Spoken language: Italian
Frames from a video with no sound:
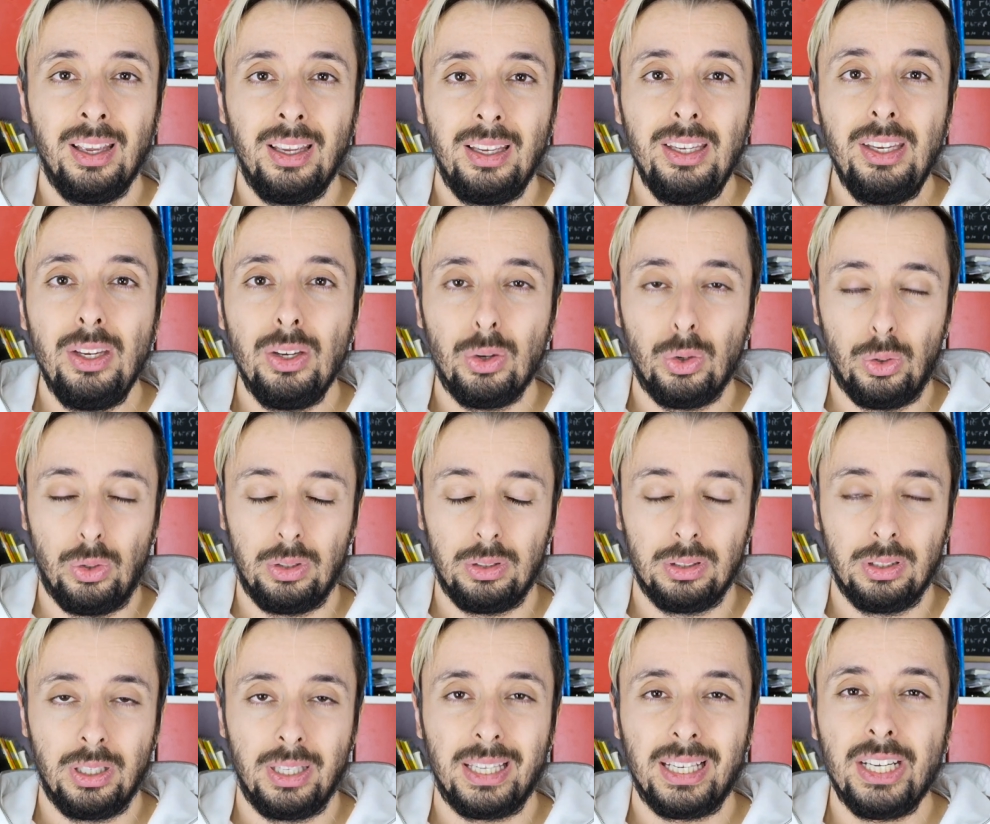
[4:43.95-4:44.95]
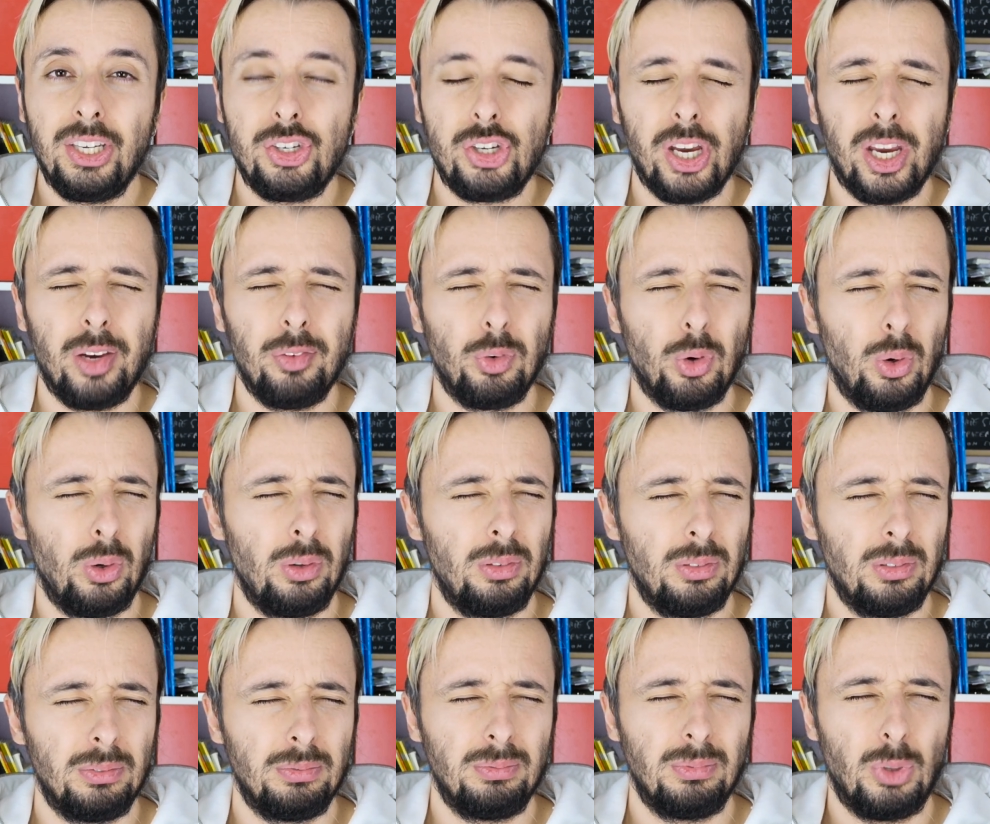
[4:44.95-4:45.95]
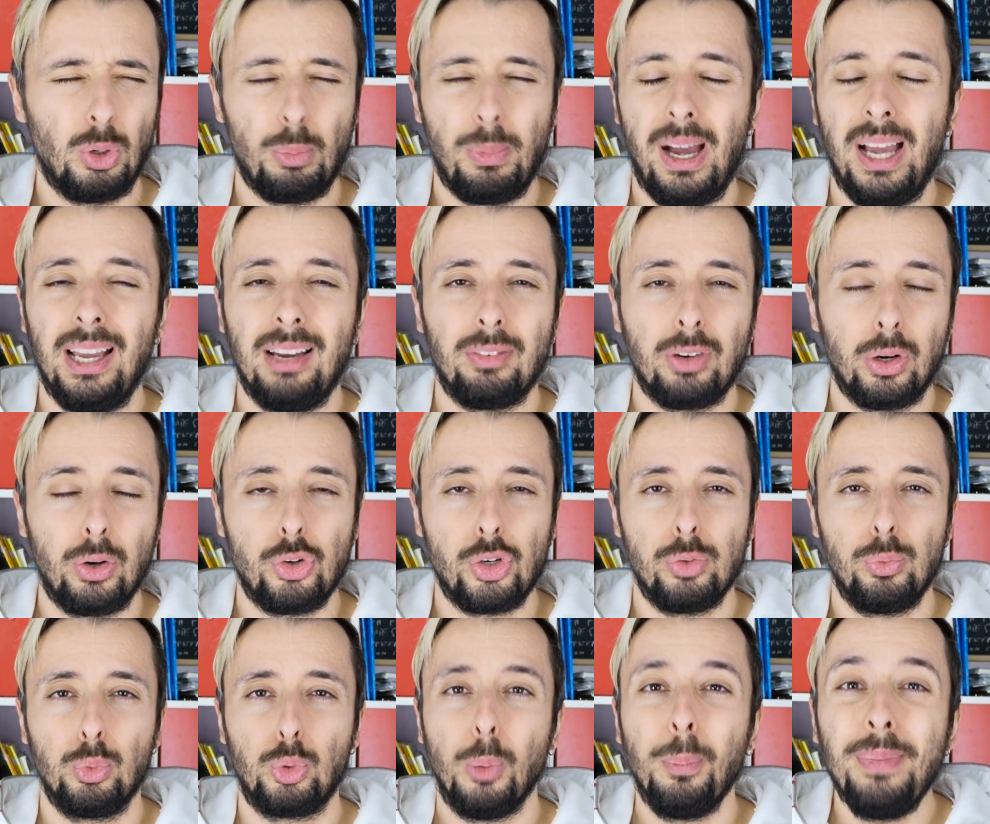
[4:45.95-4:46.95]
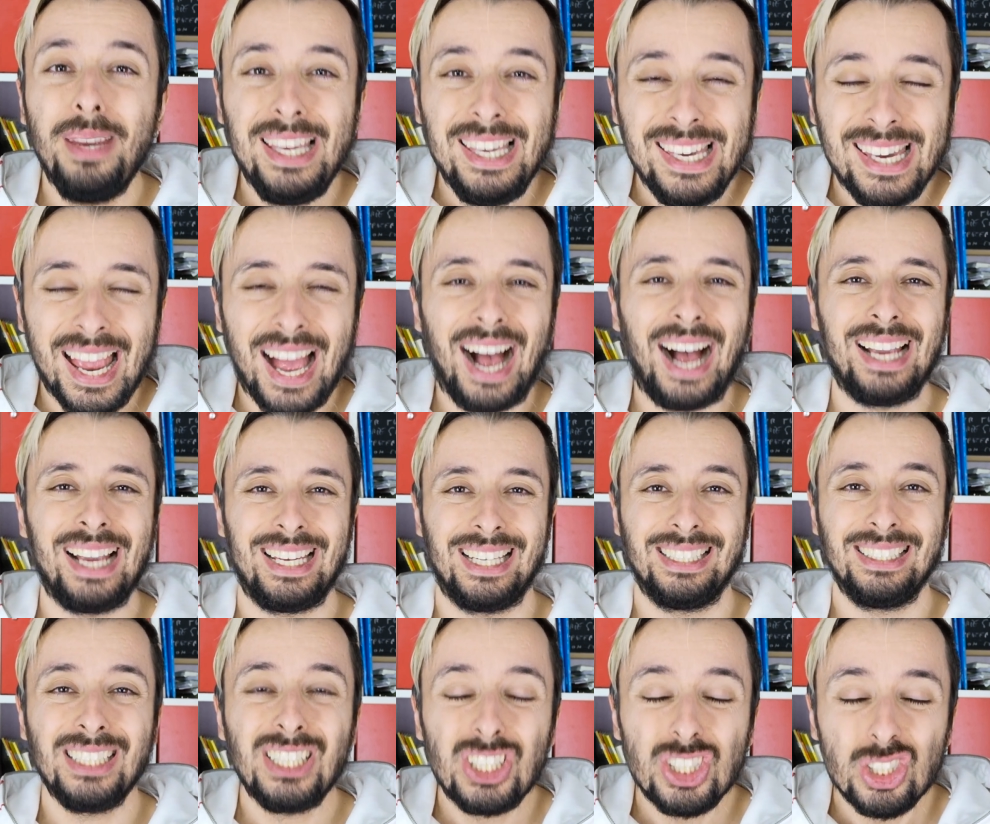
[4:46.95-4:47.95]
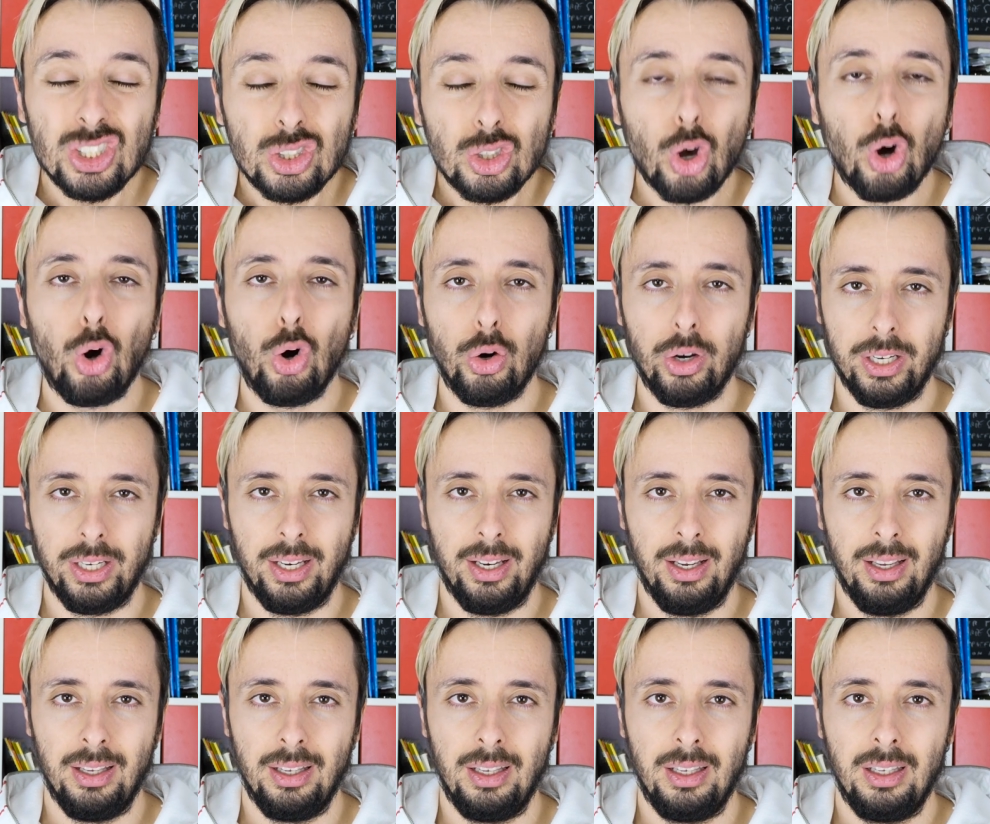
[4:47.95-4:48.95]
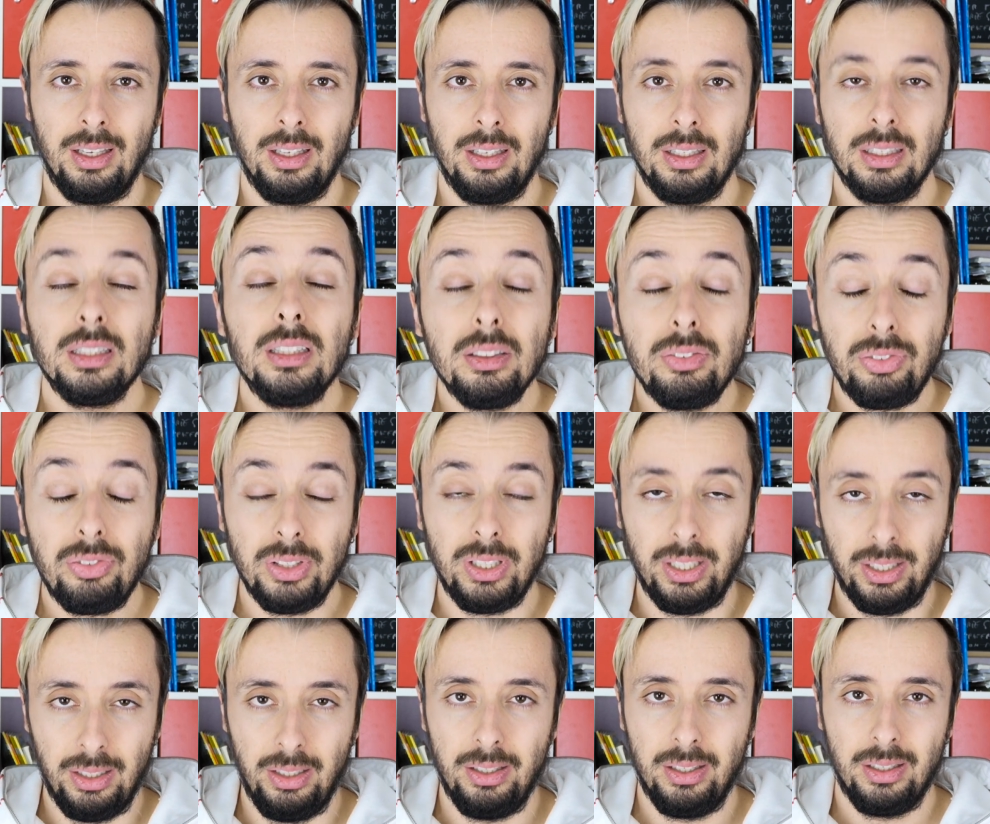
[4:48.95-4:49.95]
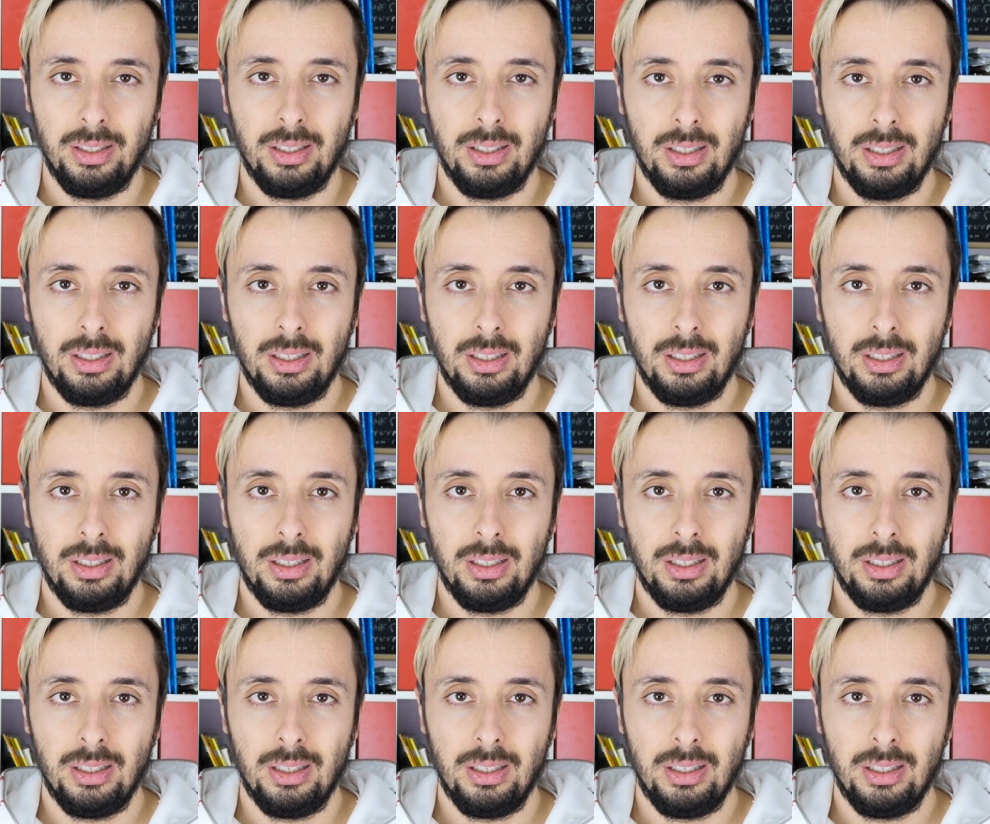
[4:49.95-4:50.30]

Io ricevo, ormai avrò ricevuto migliaia di storie di figli